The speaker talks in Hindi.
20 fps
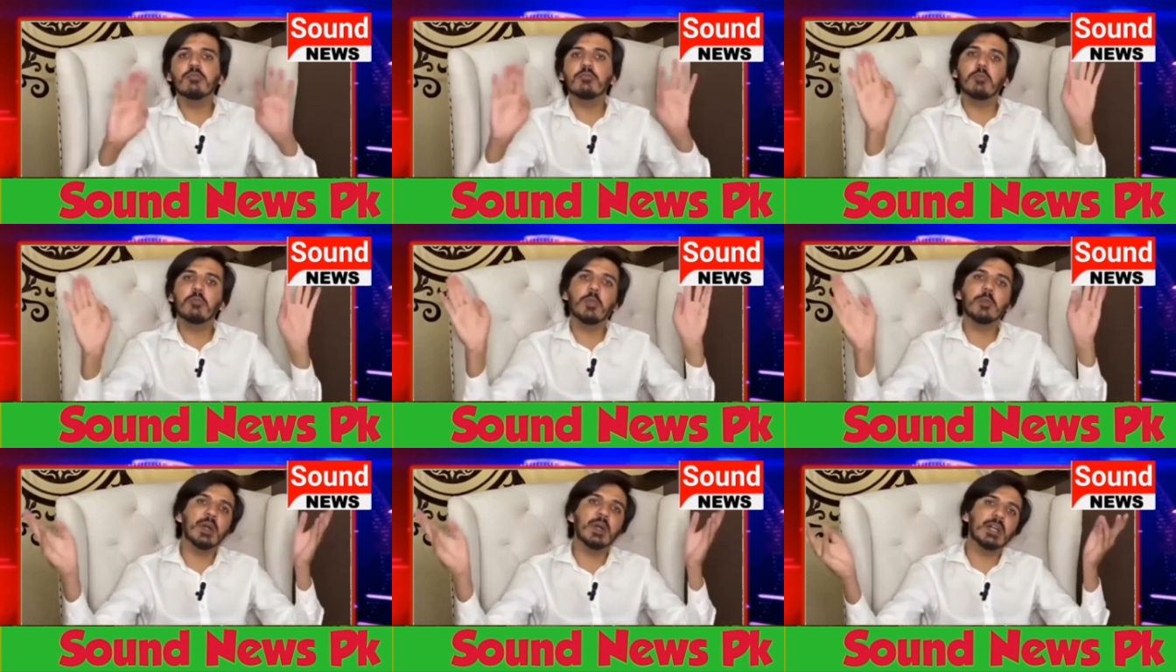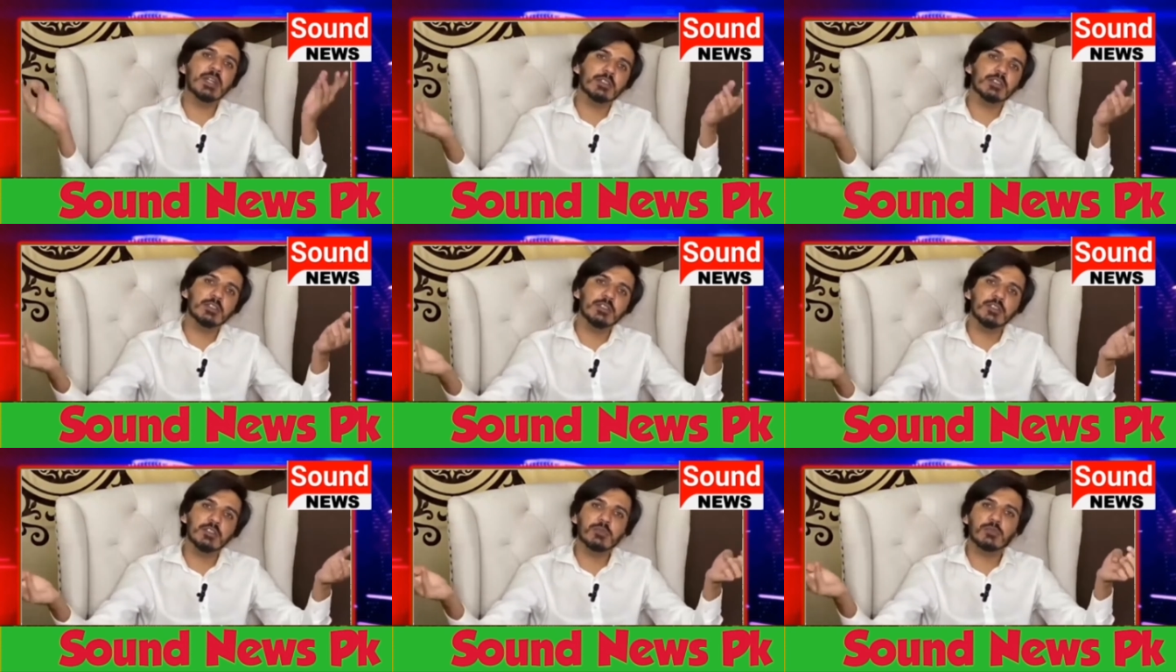ईमान
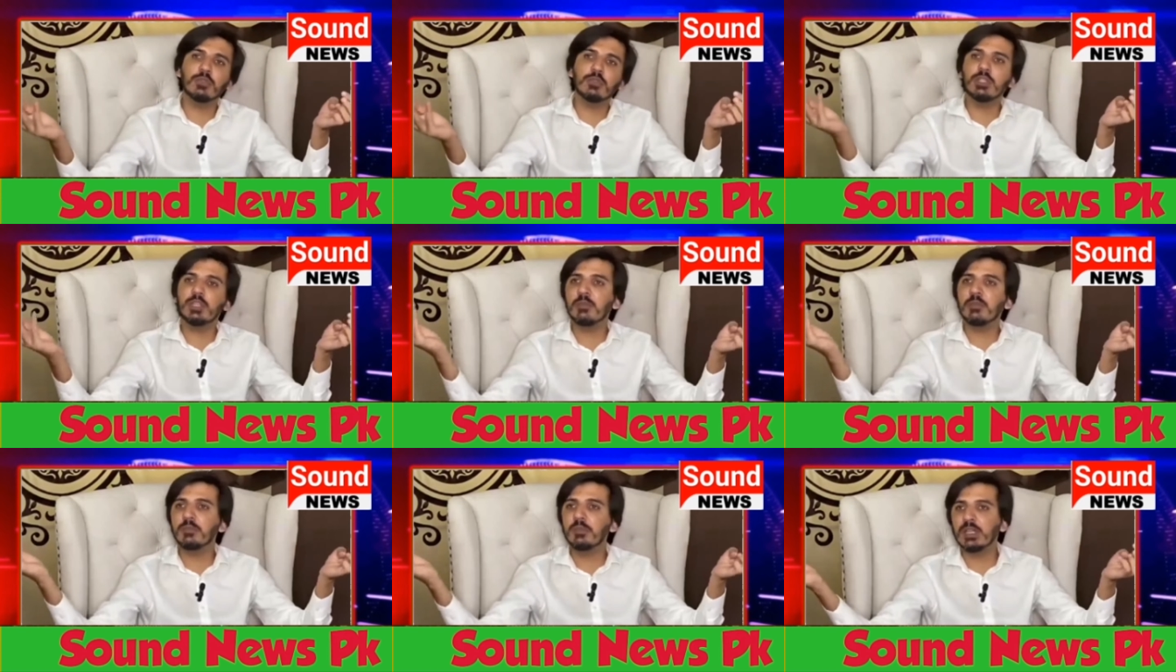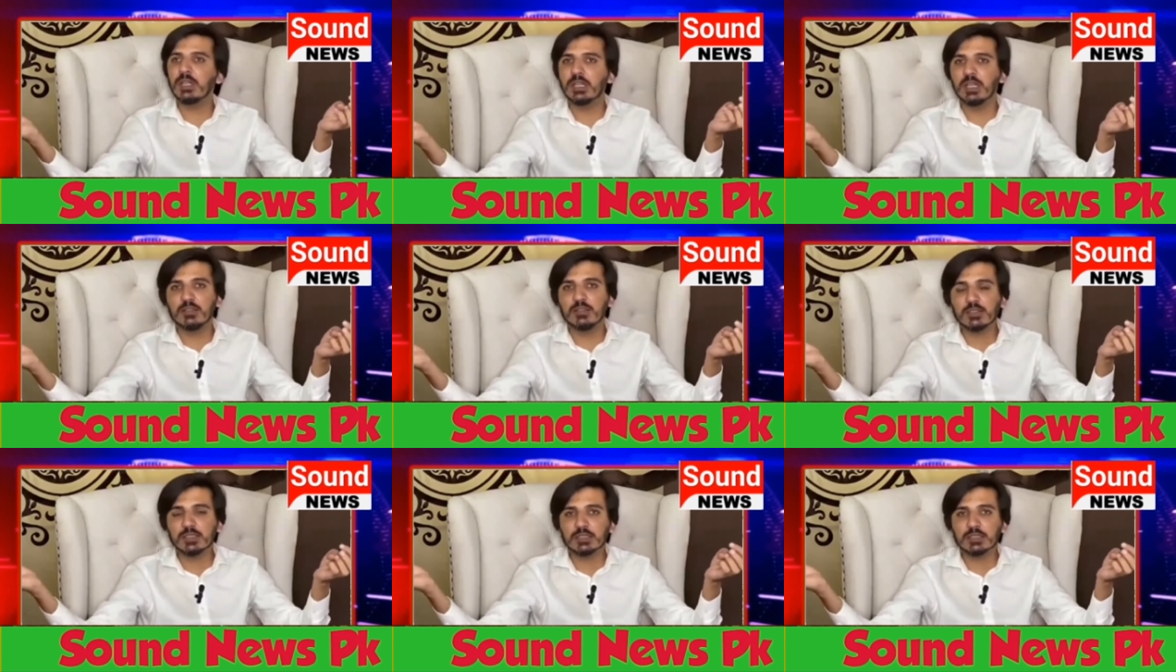आती थी खुले अपने
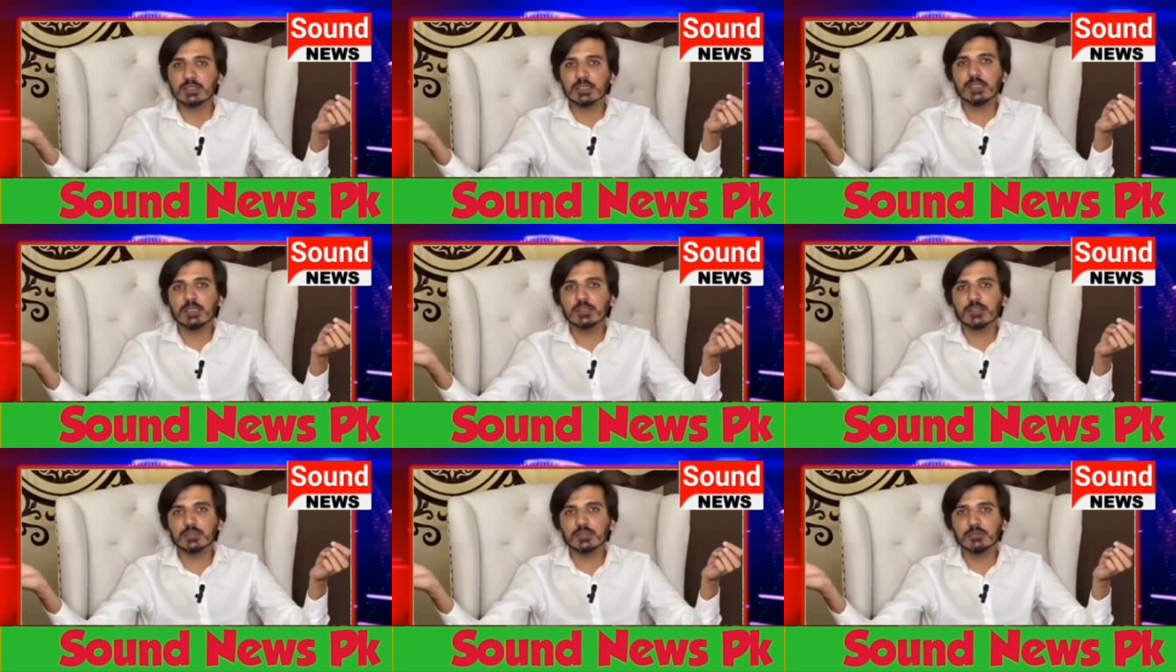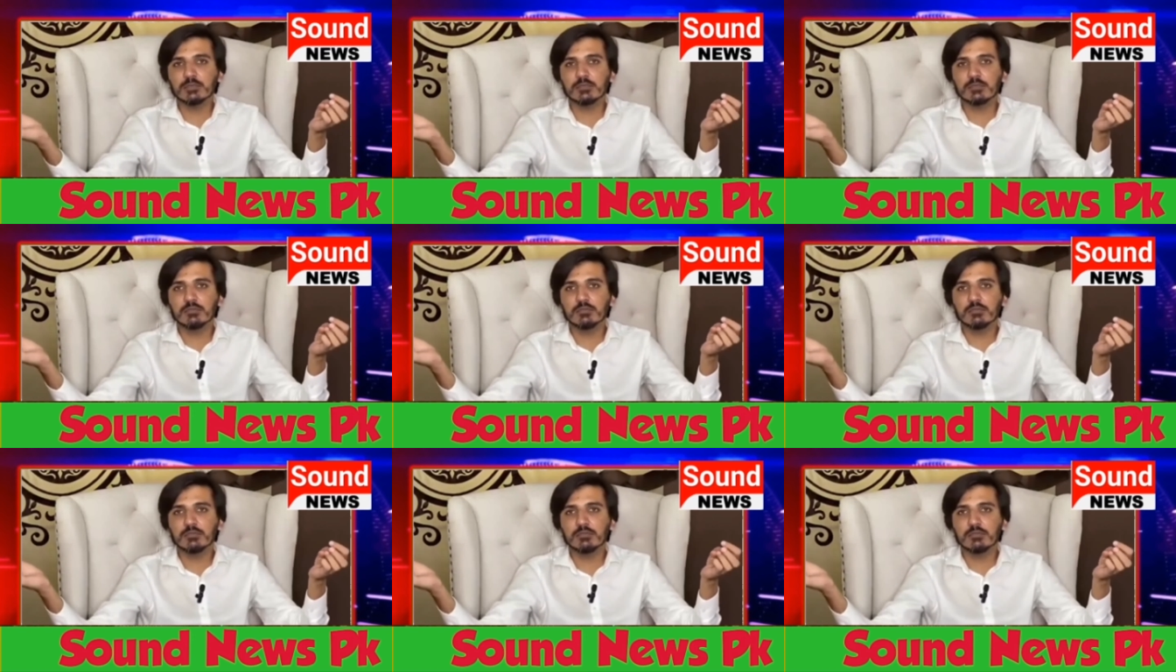ड्राइवर के साथ